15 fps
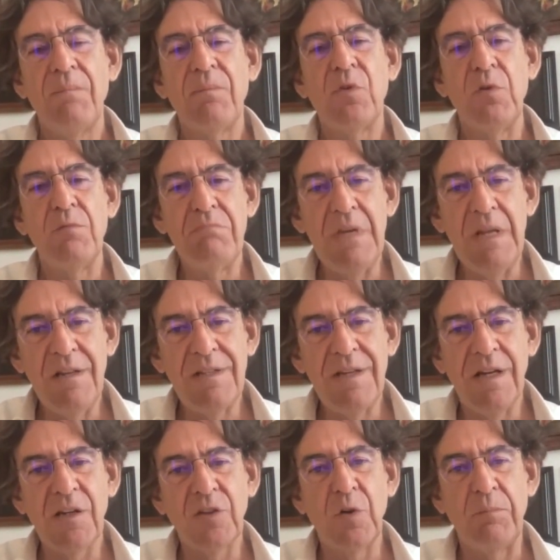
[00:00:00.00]
de
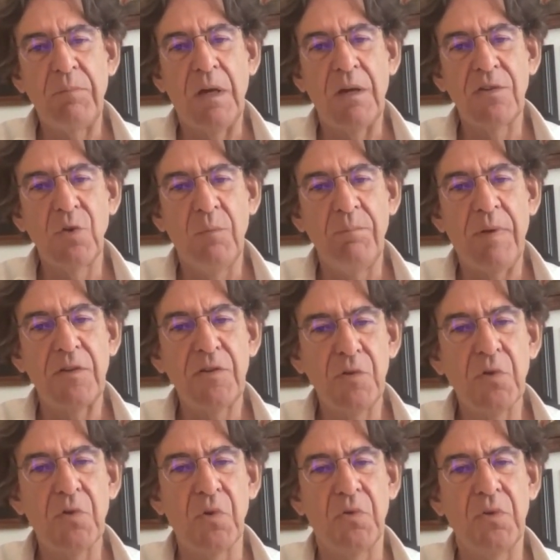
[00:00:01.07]
milliards d'opérations par
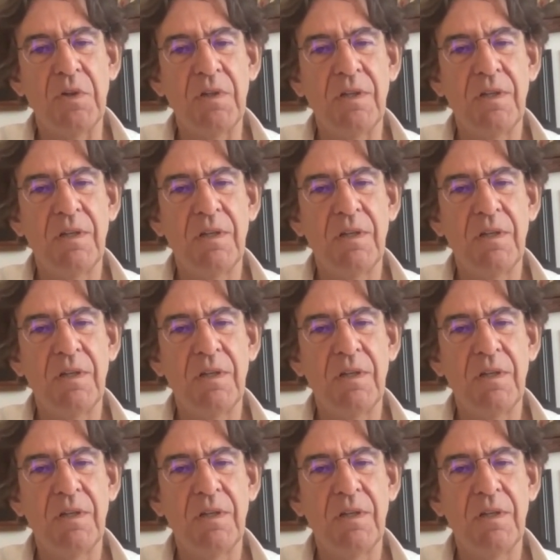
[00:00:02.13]
seconde.